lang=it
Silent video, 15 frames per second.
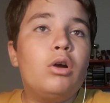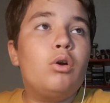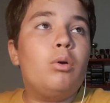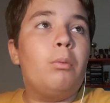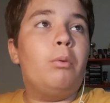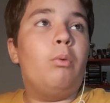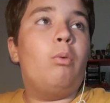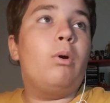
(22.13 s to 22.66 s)

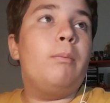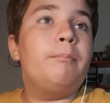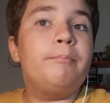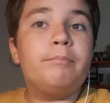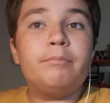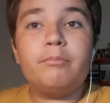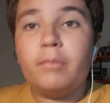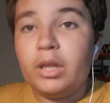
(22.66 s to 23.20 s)
Comunque,
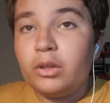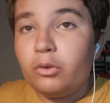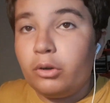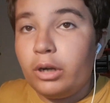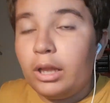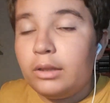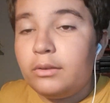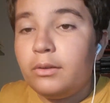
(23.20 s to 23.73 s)

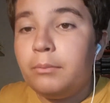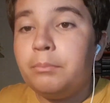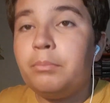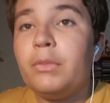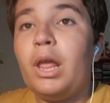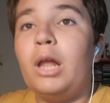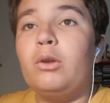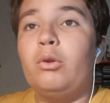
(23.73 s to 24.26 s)
bentornati.
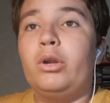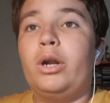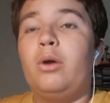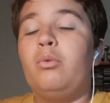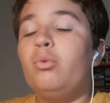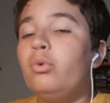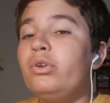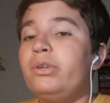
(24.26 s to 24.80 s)
Allora,
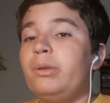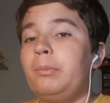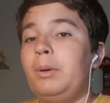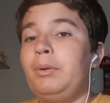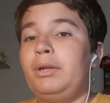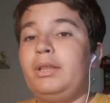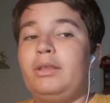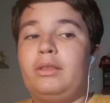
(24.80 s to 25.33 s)
ultima
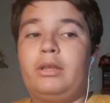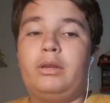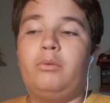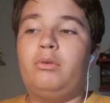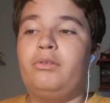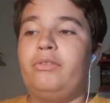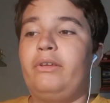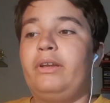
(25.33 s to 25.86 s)
partita di
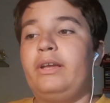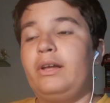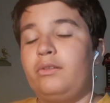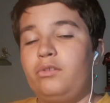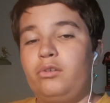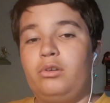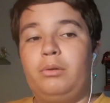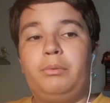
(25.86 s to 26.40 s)
queste
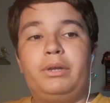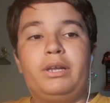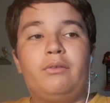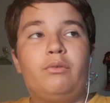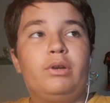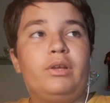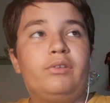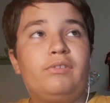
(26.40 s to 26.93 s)
cazzo di
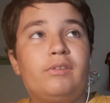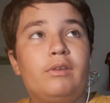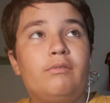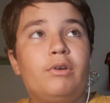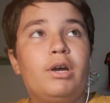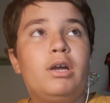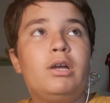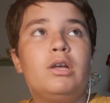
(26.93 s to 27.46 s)
amichevoli
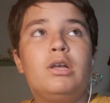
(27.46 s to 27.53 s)
estive